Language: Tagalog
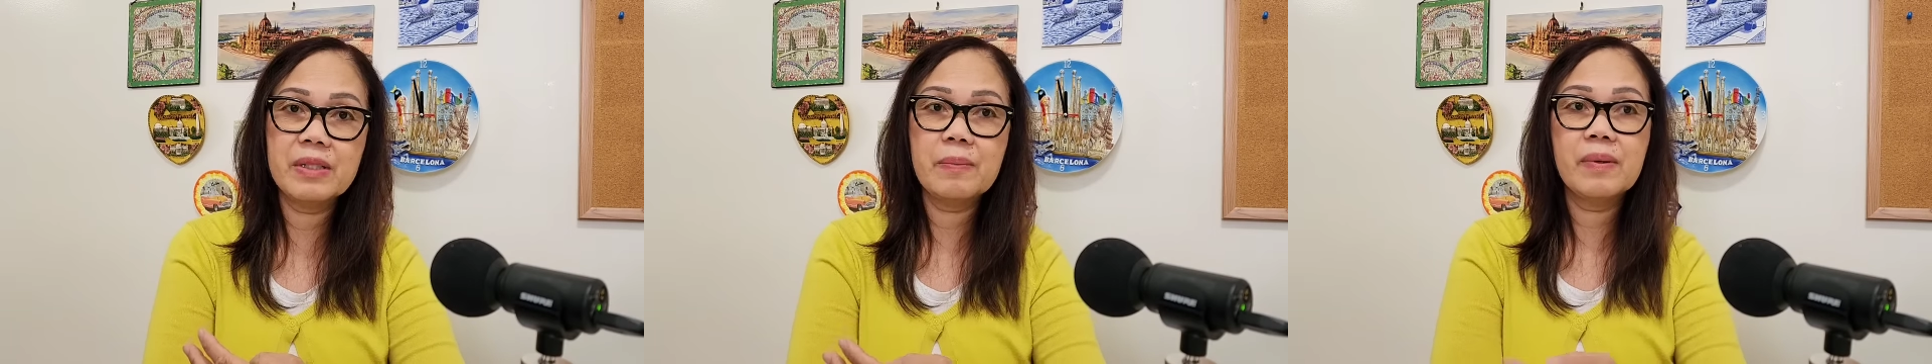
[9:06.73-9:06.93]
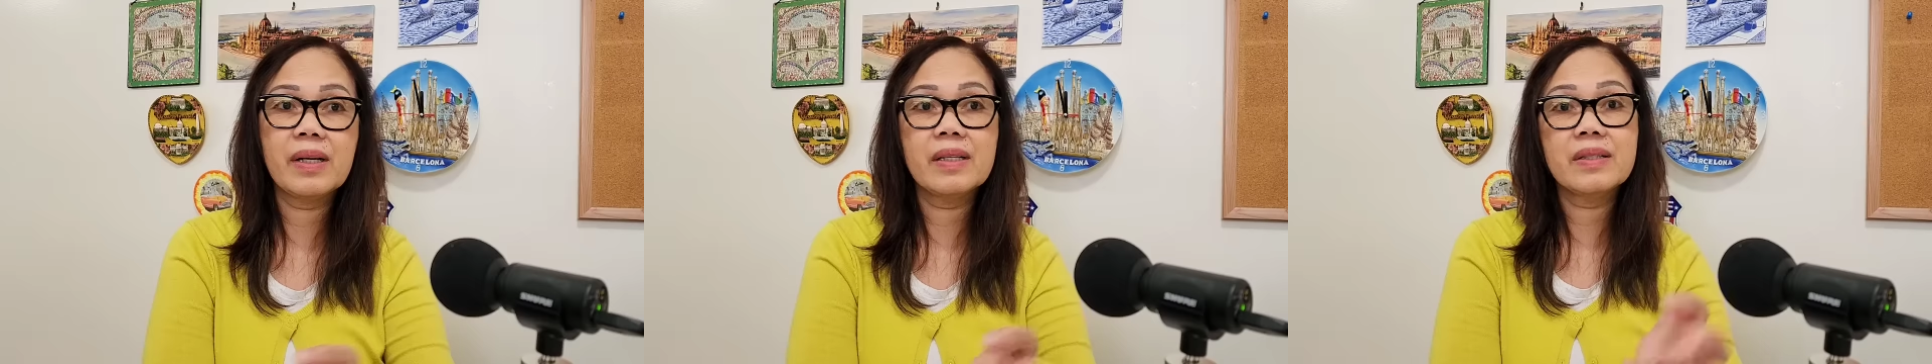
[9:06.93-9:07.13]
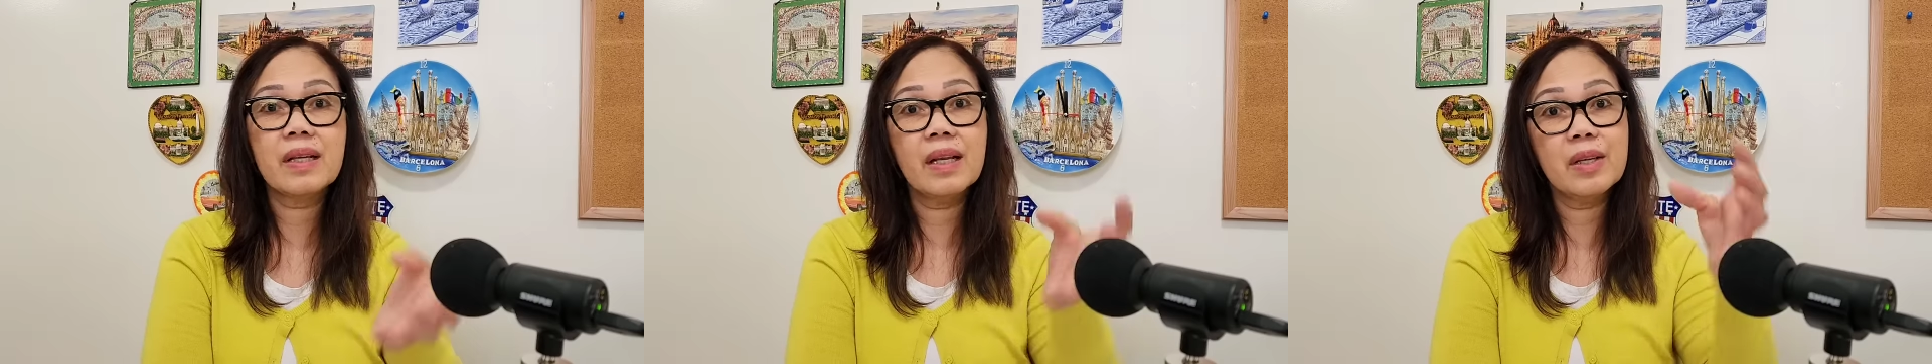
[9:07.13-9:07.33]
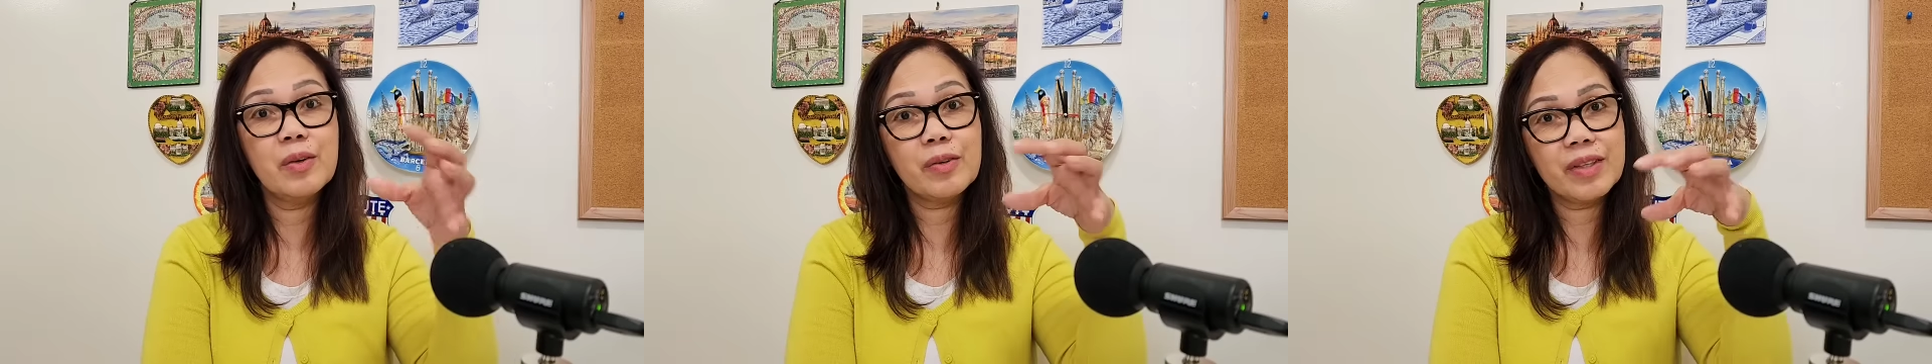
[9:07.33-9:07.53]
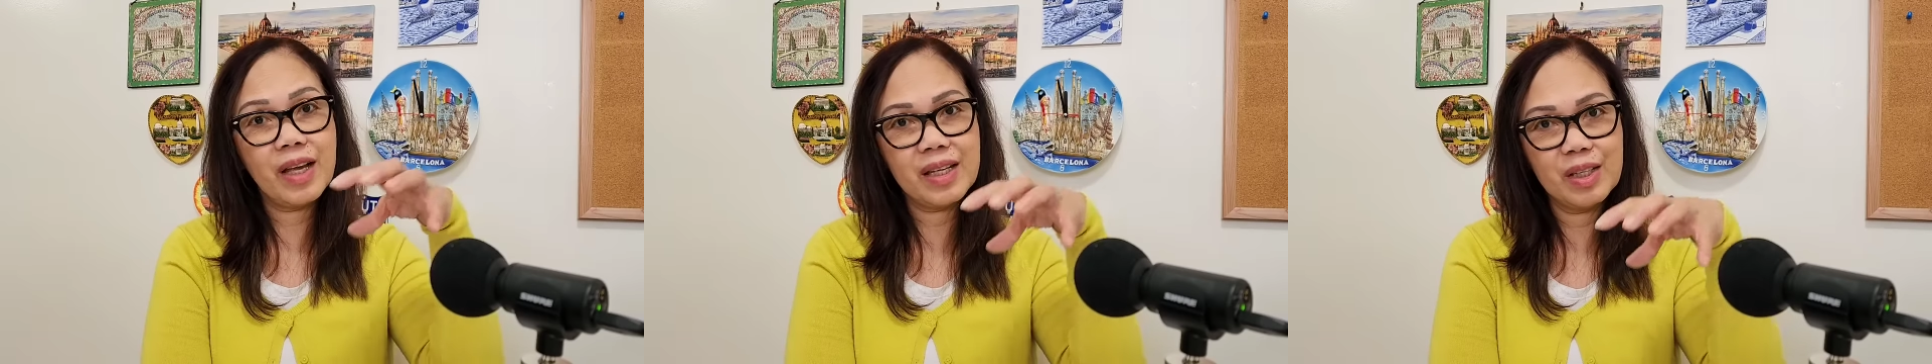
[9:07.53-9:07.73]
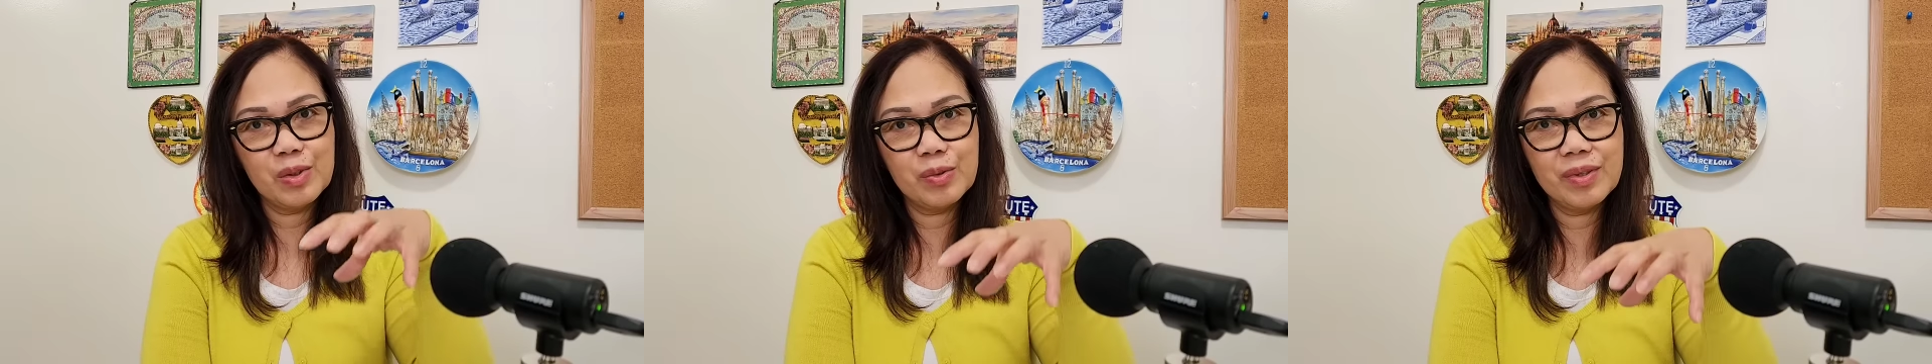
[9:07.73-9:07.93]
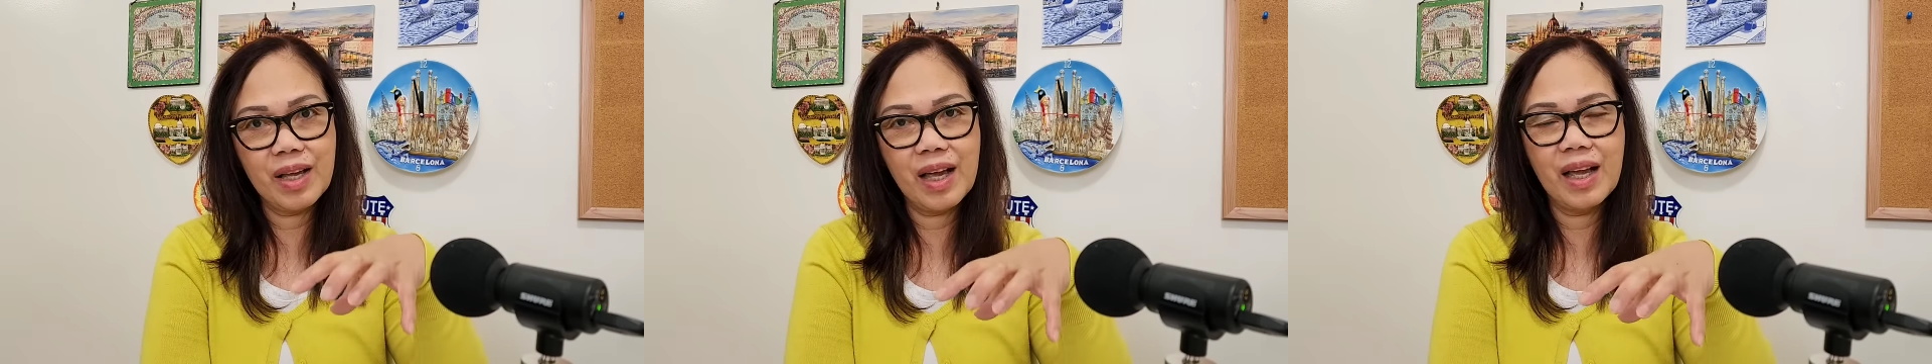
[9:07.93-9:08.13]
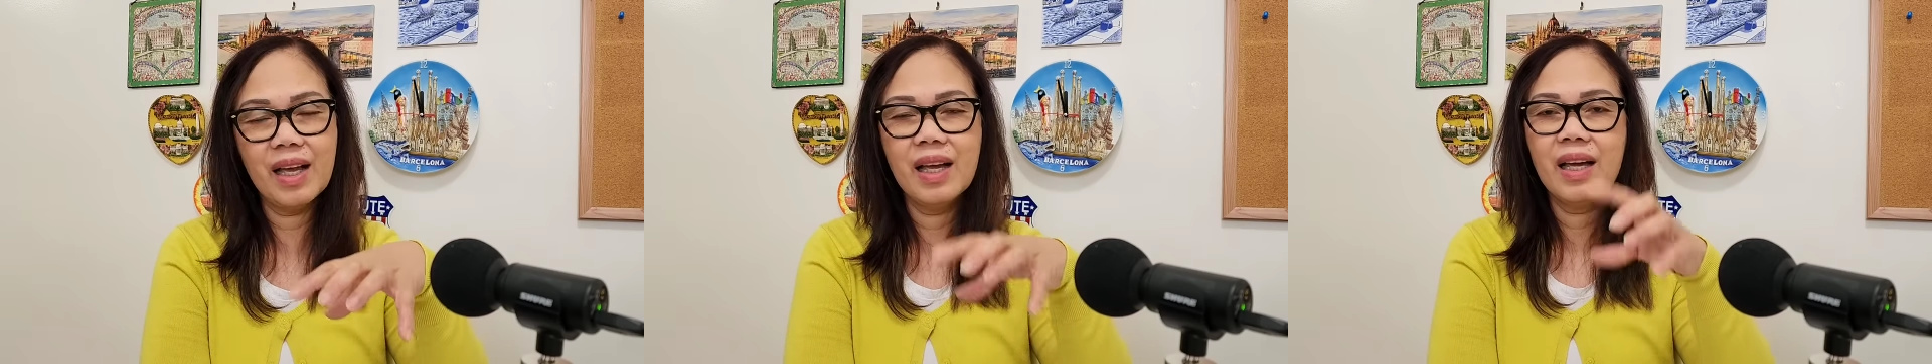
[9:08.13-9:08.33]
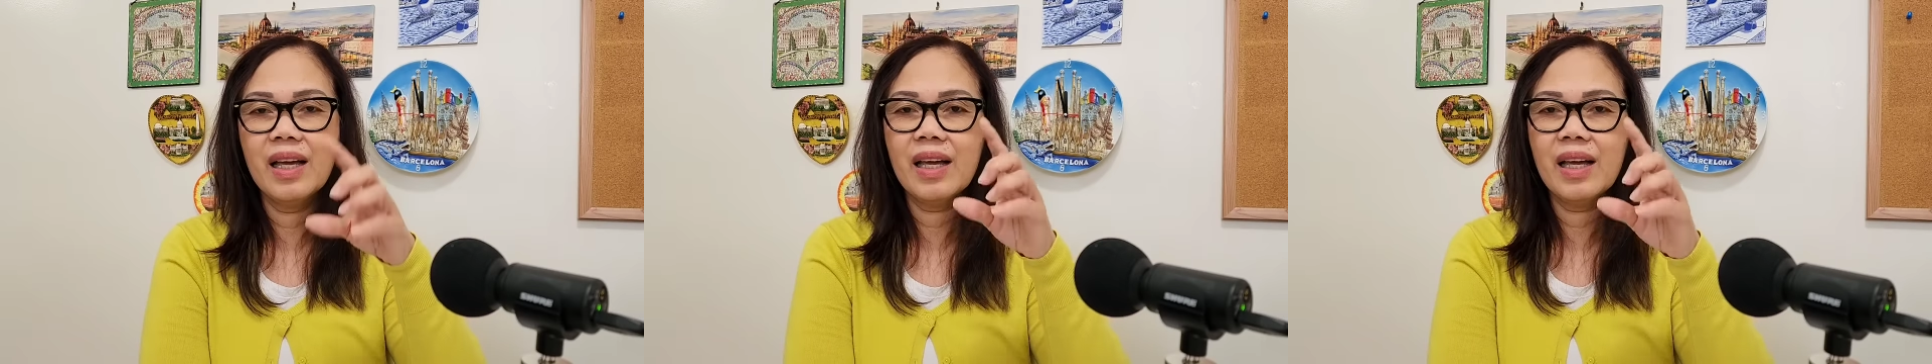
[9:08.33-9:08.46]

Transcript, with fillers: sapagkat sila yung narito na.